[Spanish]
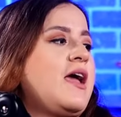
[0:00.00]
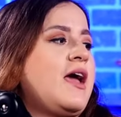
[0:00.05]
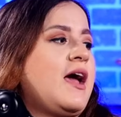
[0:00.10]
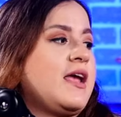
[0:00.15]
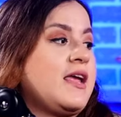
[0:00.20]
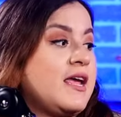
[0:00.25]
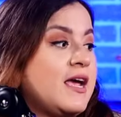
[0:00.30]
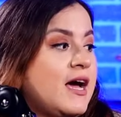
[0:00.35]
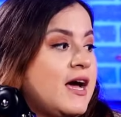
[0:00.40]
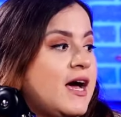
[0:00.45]

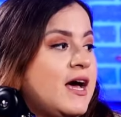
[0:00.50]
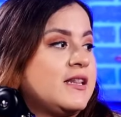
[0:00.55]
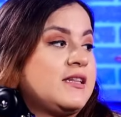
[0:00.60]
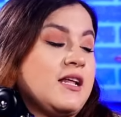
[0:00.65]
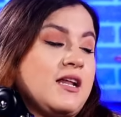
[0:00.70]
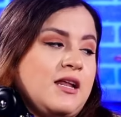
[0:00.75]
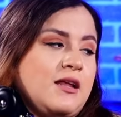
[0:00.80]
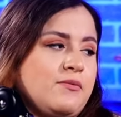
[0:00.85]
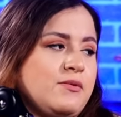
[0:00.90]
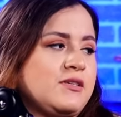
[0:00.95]
eh, ahí
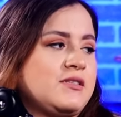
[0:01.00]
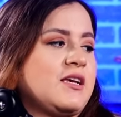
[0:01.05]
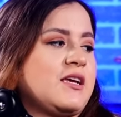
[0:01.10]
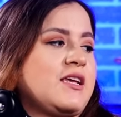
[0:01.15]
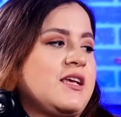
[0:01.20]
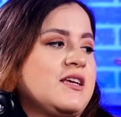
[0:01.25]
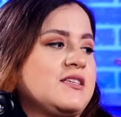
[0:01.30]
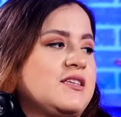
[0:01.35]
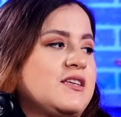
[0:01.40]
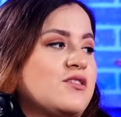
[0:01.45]
a Televisa.
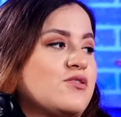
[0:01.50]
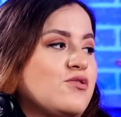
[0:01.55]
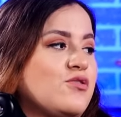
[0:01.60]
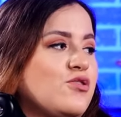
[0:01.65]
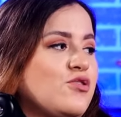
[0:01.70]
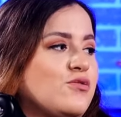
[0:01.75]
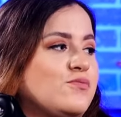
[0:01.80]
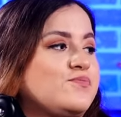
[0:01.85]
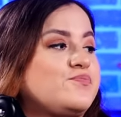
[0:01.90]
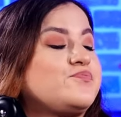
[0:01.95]
Entonces, ¿para qué
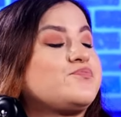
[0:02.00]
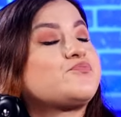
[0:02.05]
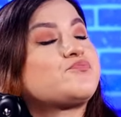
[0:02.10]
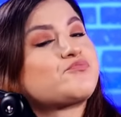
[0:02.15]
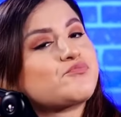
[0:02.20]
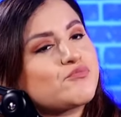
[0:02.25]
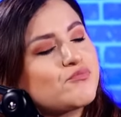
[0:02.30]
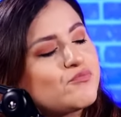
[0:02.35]
se quejaba